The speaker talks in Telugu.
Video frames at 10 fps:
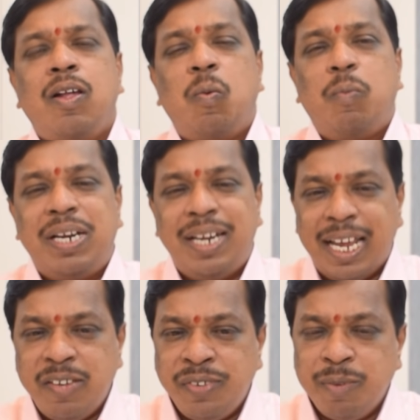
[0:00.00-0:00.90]
మన
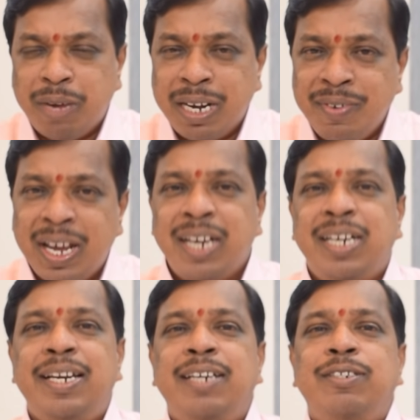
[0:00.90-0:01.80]
లైఫ్కి మనమే
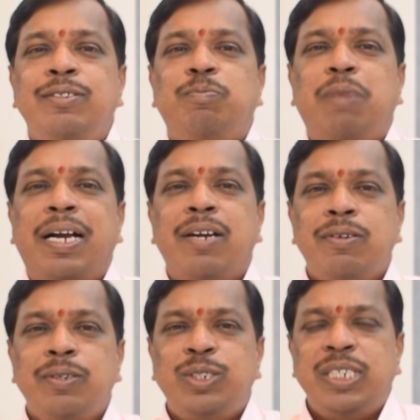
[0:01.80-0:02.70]
ఆర్కిటెక్ట్
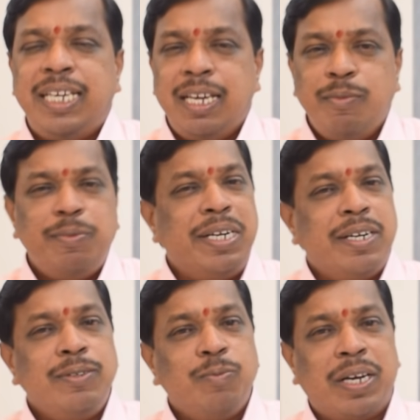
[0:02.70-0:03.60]
పక్కనోడు వచ్చి ఏమి
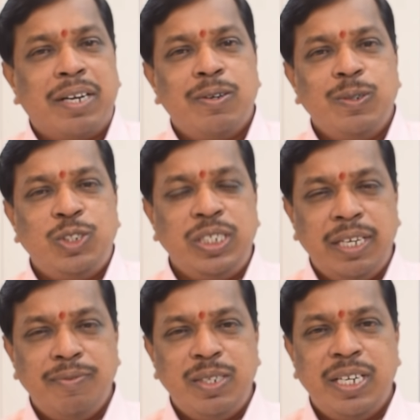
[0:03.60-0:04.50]
పెట్టాడు పక్కనోడు వచ్చి
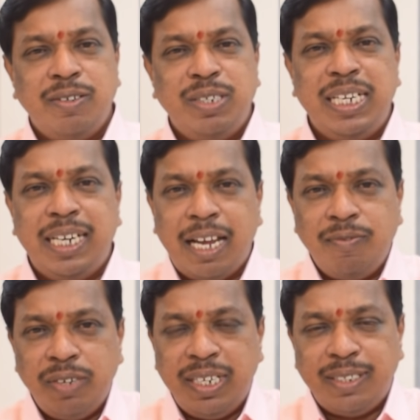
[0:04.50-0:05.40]
ఏమి చేయడు నీ
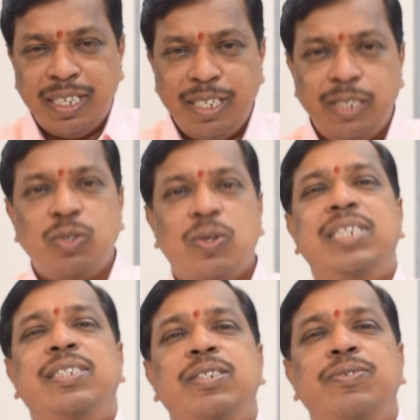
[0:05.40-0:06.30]
లైఫ్ డిజైన్
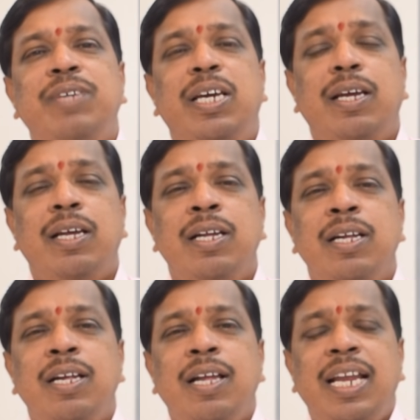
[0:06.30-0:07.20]
చేసుకోవాల్సింది నువ్వే
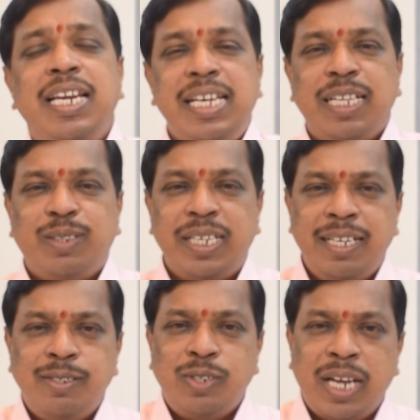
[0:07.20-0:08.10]
నీకు ఎంత
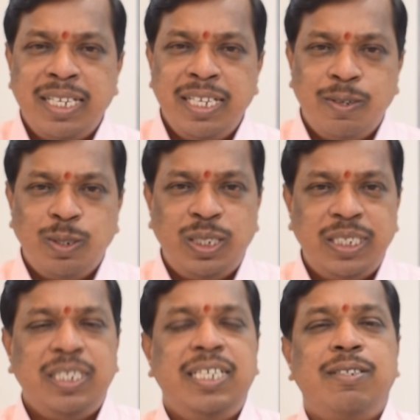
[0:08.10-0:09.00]
ఏజ్ ఉన్నా ఈరోజు
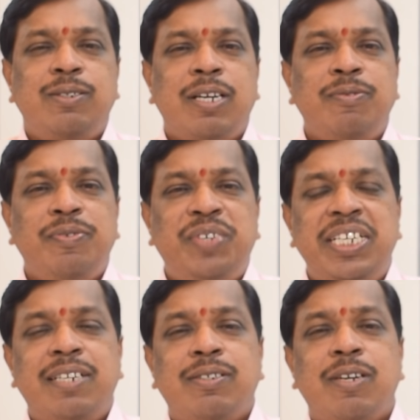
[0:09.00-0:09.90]
సిక్స్టీ ఇయర్స్ ఉన్నా ఫిఫ్టీ
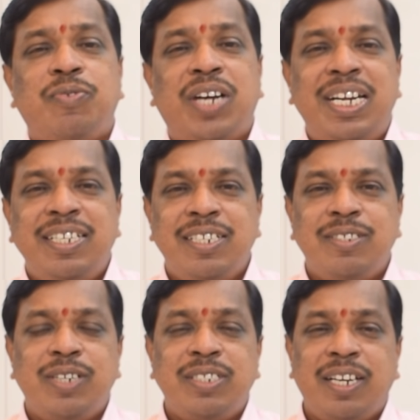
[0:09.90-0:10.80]
ఇయర్స్ ఉన్నా ఫార్టీ
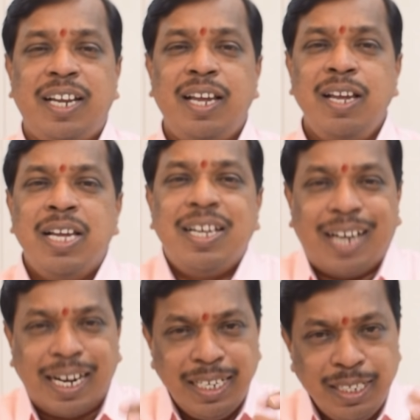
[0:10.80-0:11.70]
ఇయర్స్ ఉన్నా సరే
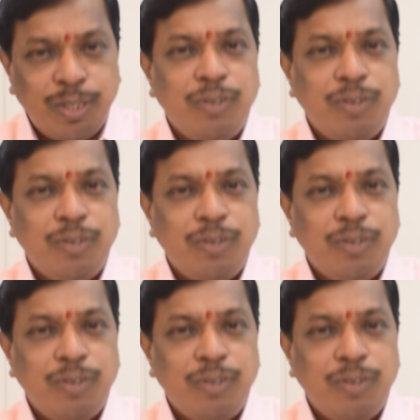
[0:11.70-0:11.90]
కనీసం